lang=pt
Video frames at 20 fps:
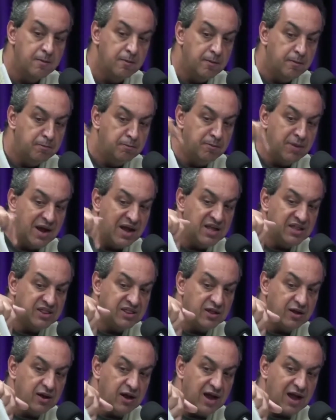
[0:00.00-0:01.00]
Mas
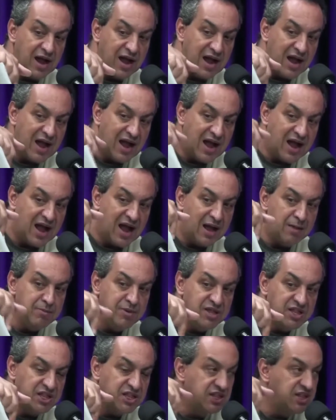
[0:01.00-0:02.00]
a
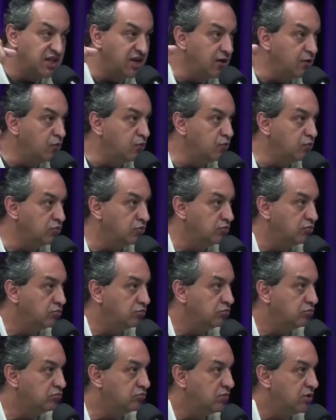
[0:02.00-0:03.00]
missão
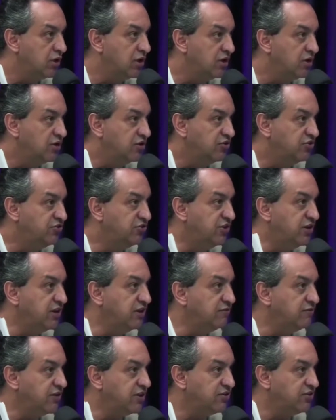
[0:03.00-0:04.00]
de
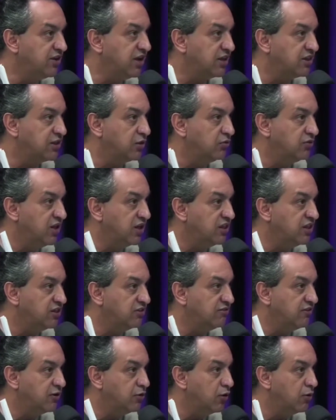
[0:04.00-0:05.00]
investigação desses
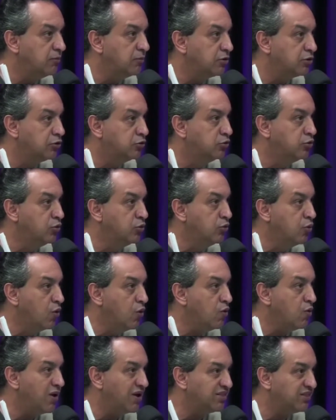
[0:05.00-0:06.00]
fenômenos
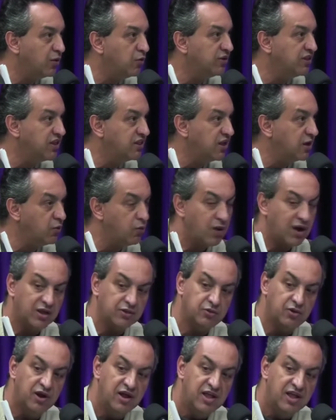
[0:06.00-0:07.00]
durou até
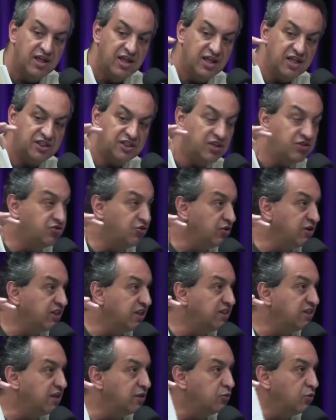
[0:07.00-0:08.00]
84. Esse é de
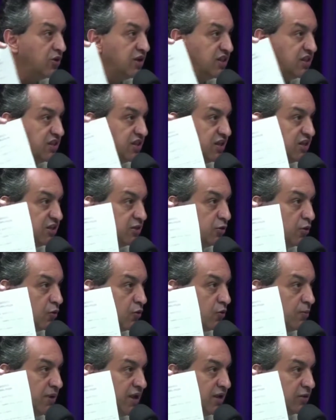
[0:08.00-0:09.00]
82. Esse
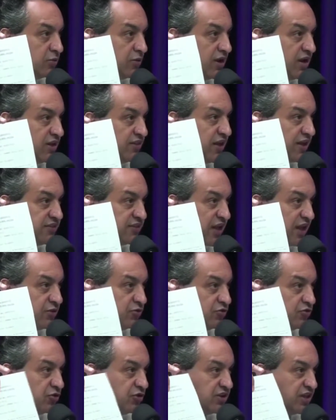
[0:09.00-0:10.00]
documento ele é
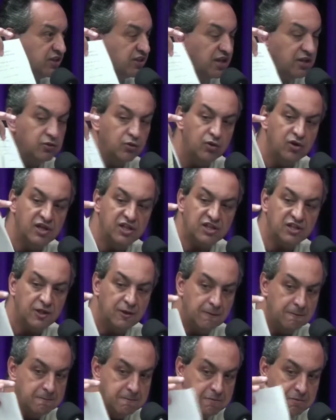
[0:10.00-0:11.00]
datado de 82.
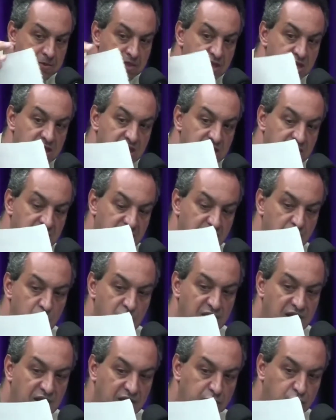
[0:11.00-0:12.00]
É um
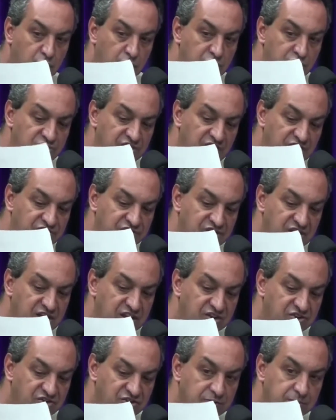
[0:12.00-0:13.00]
relatório de
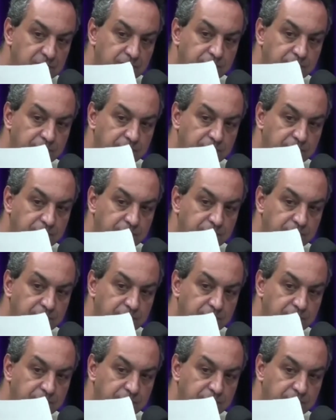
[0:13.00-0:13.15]
agente